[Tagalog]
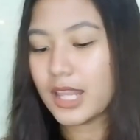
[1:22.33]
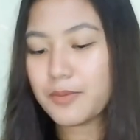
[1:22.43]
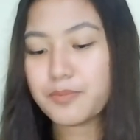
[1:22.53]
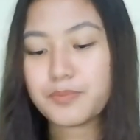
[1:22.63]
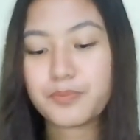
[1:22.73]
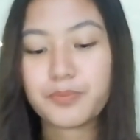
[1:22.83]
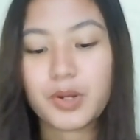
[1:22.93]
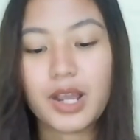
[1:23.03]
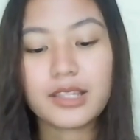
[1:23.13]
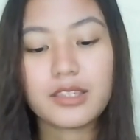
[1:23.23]
lip
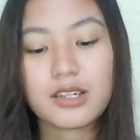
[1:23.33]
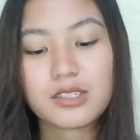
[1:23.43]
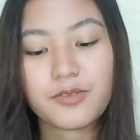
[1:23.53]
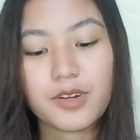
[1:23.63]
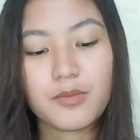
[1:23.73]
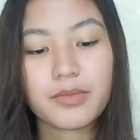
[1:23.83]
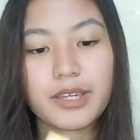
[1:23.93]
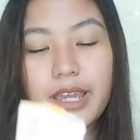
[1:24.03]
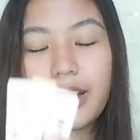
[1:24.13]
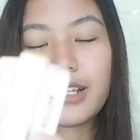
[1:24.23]
products from
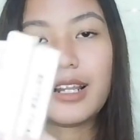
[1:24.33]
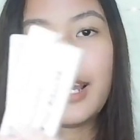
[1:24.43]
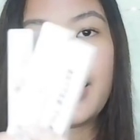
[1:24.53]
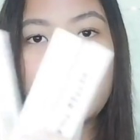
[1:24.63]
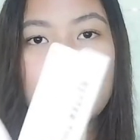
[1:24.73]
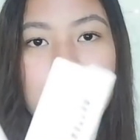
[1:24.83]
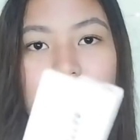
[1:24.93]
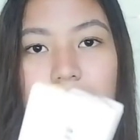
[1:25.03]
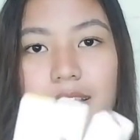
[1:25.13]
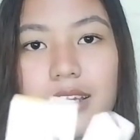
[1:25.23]
Careline.
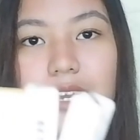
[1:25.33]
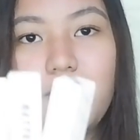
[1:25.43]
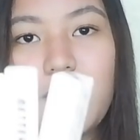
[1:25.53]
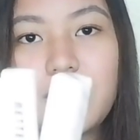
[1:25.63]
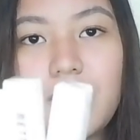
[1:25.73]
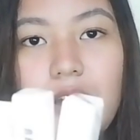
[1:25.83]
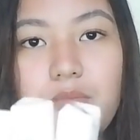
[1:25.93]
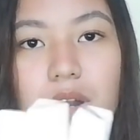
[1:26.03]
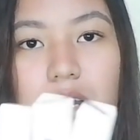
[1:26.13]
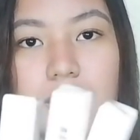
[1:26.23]
Yan, mga
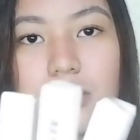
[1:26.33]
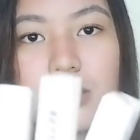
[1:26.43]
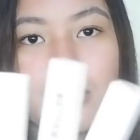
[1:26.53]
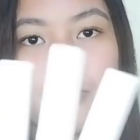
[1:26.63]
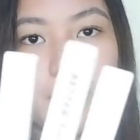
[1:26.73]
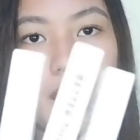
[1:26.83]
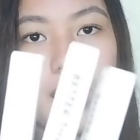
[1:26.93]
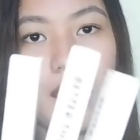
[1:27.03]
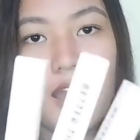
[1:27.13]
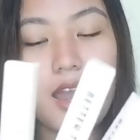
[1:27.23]
naka-box
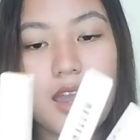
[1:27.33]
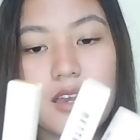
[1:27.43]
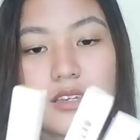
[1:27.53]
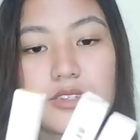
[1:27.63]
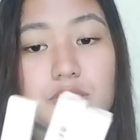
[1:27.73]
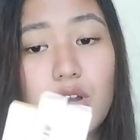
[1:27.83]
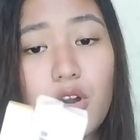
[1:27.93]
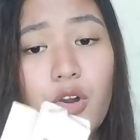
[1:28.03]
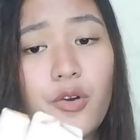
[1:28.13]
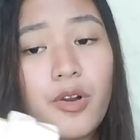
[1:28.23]
pa.
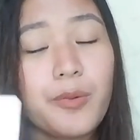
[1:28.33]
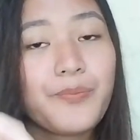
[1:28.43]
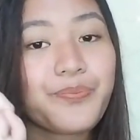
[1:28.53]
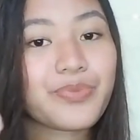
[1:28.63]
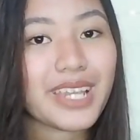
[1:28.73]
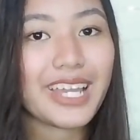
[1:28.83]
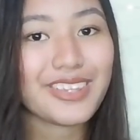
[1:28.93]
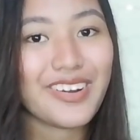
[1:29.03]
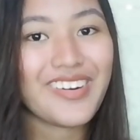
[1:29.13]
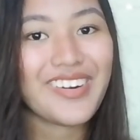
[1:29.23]
So,
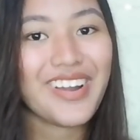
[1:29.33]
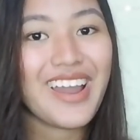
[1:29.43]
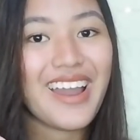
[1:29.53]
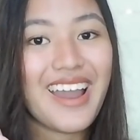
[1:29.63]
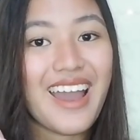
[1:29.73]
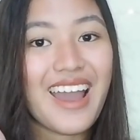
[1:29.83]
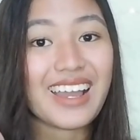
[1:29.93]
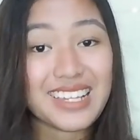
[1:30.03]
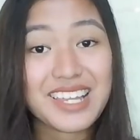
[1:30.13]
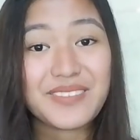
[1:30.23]
eto,
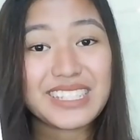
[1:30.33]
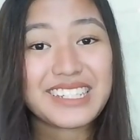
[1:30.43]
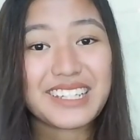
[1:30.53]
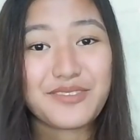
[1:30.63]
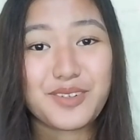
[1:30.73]
kasama to sa